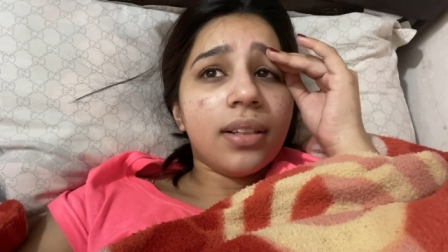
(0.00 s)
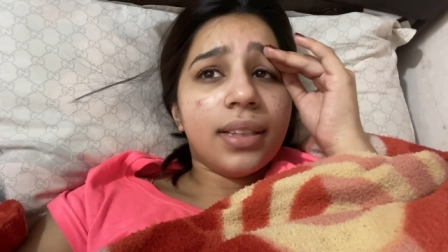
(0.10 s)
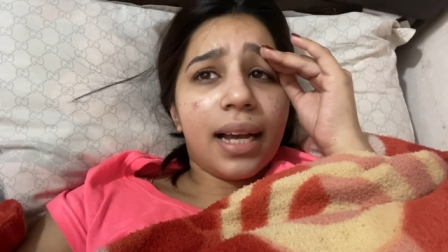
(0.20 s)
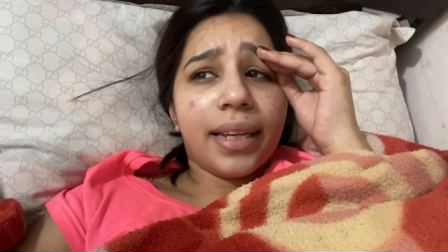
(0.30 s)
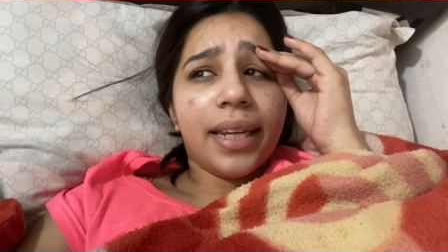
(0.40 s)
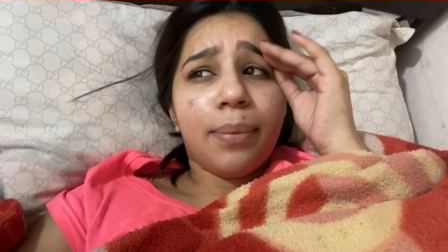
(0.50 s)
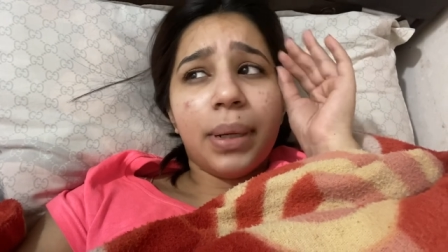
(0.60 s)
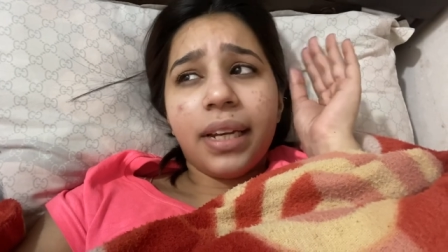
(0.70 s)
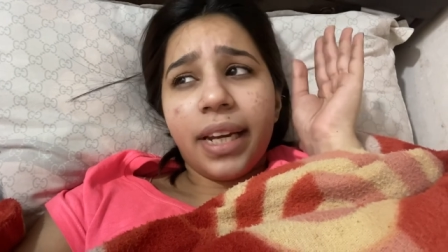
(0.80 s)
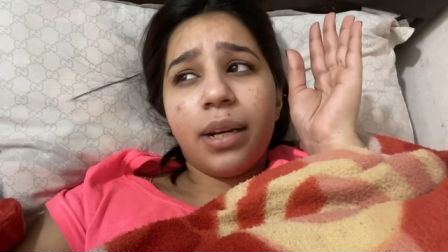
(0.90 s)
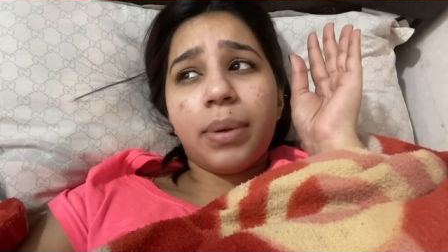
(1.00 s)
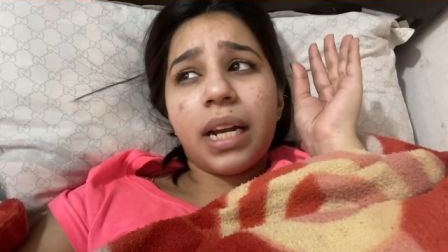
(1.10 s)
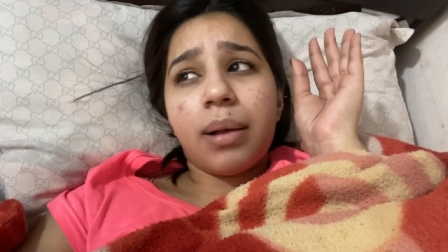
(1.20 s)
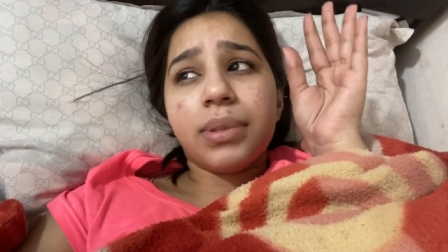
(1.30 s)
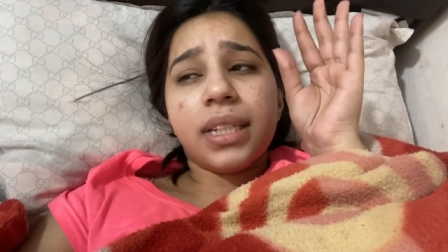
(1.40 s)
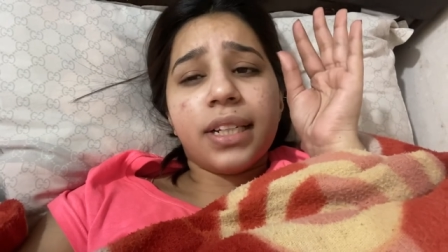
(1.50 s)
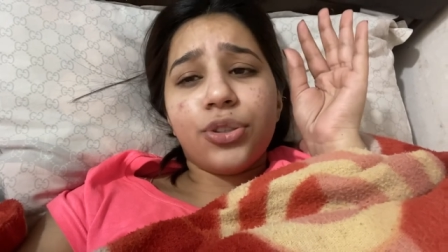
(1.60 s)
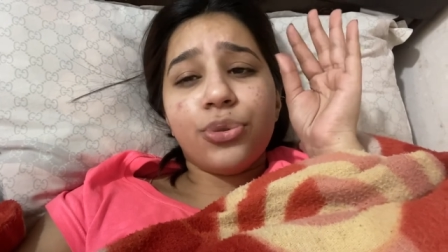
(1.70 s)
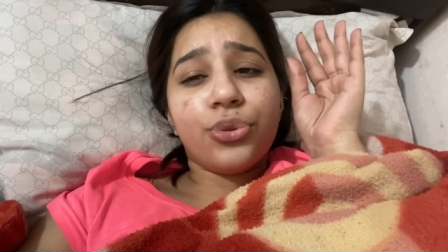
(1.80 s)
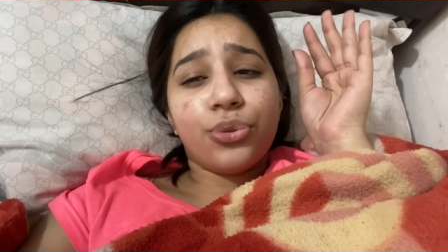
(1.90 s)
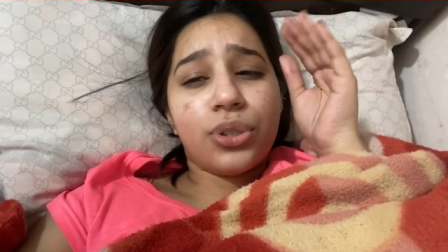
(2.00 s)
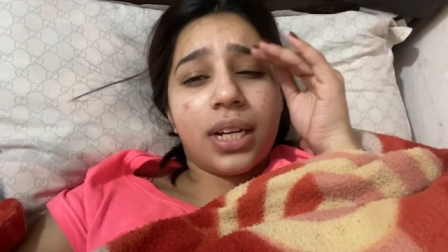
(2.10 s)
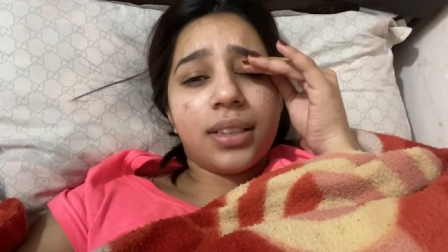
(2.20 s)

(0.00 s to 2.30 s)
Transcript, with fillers: ताकि अपने क्रेट में आराम से रहे चूँ चूँ चा